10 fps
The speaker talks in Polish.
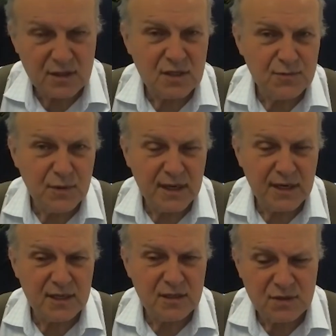Rzecz polega na
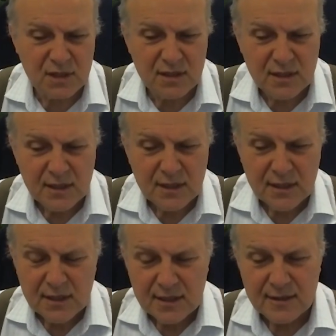tym, że
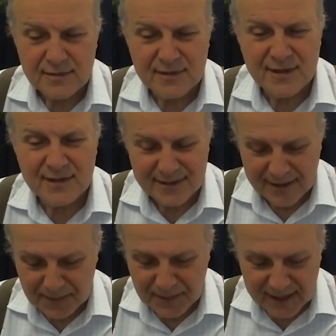
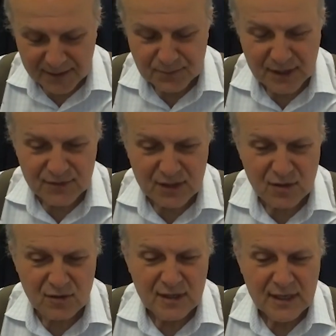tak naprawdę
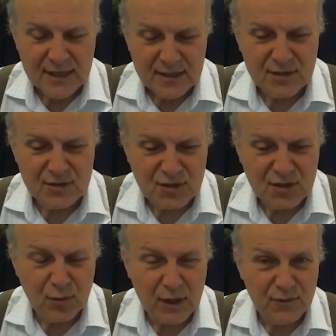to, y, czy
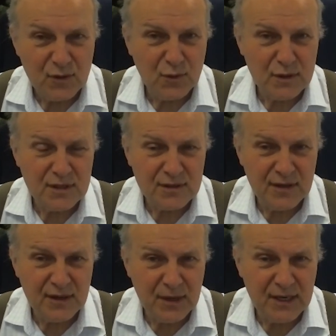łatwo odłożyć na
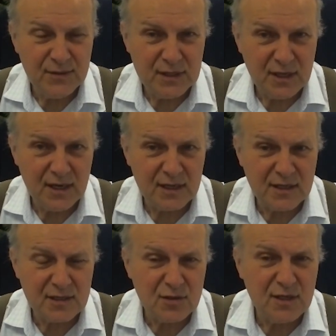plan
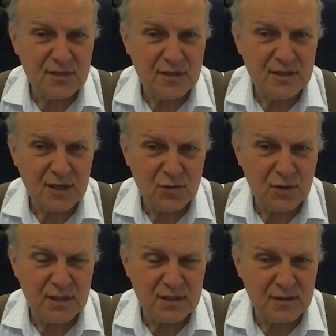jest to decyzja, która
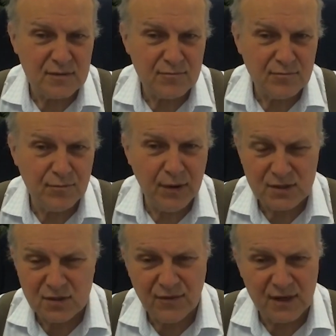jest
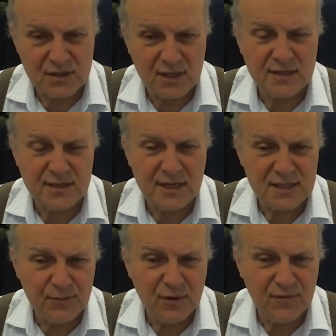bardzo ważna. Jest tak
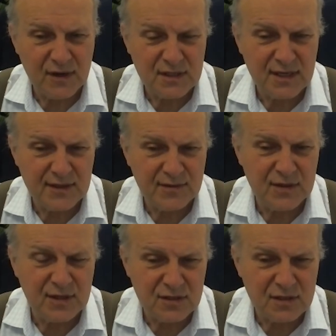samo ważna, jak
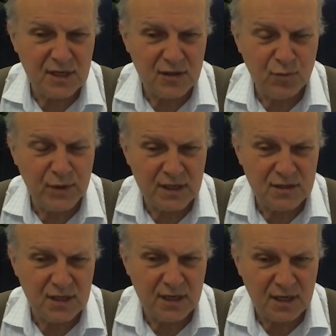decyzja kupienia
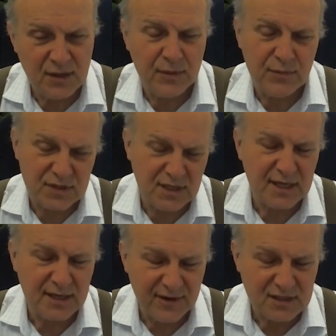dzisiaj chleba. Może nie
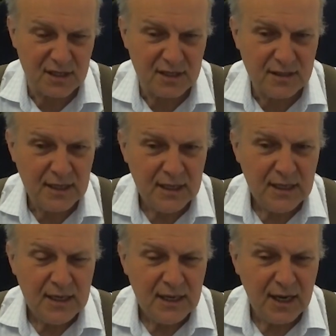tak ważna,
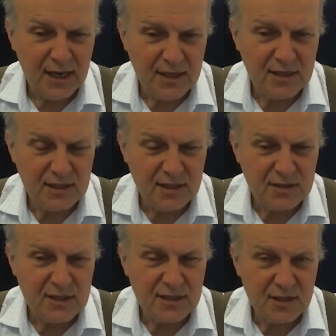ale
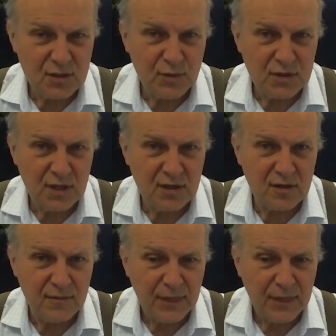jest, jest obok tego.